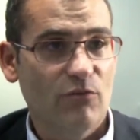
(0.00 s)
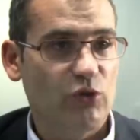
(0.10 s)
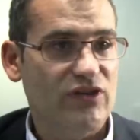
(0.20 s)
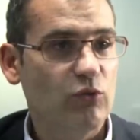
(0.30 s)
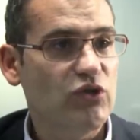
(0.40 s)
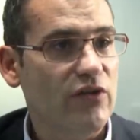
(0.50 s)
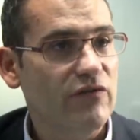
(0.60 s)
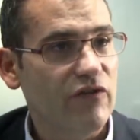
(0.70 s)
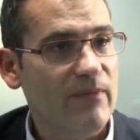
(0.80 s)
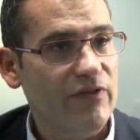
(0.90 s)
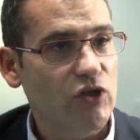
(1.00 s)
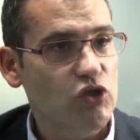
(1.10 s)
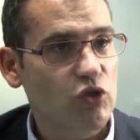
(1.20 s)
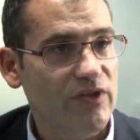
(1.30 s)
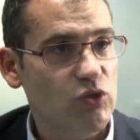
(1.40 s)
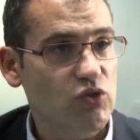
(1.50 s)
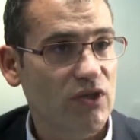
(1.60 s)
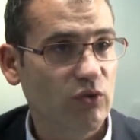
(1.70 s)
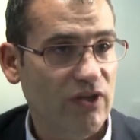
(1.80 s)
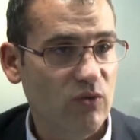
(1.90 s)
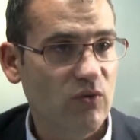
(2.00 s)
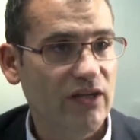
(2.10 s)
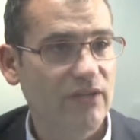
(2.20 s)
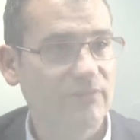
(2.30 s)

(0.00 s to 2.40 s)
pues han buscado información sobre su salud en Google.